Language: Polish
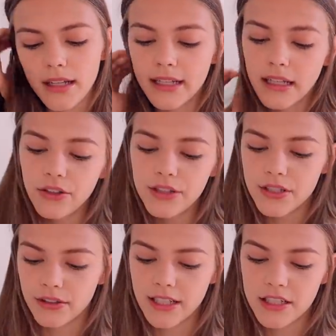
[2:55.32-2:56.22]
E, no i
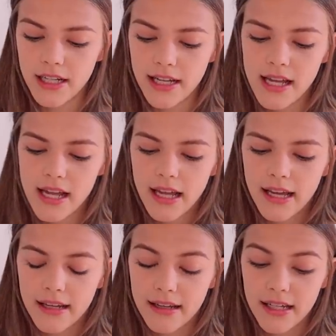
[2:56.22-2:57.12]
co, także
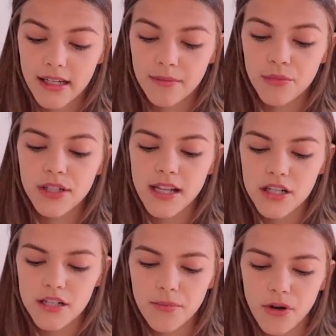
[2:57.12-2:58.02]
e, może na
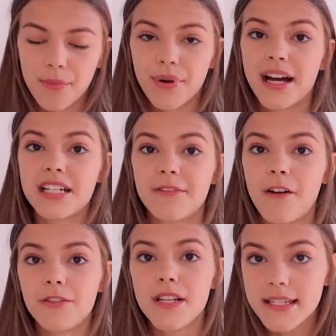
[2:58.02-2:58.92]
szybko pokażę
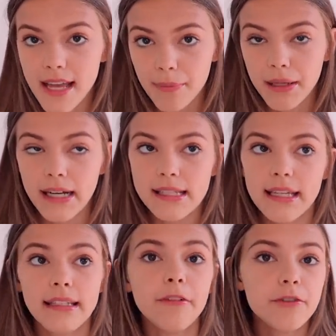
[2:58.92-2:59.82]
Wam wszystkie
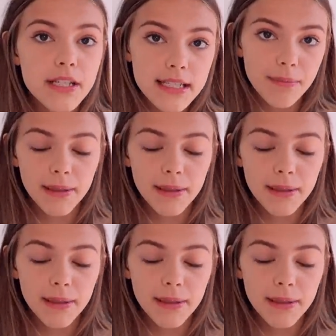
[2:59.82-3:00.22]
aplikacje, nie wszystkie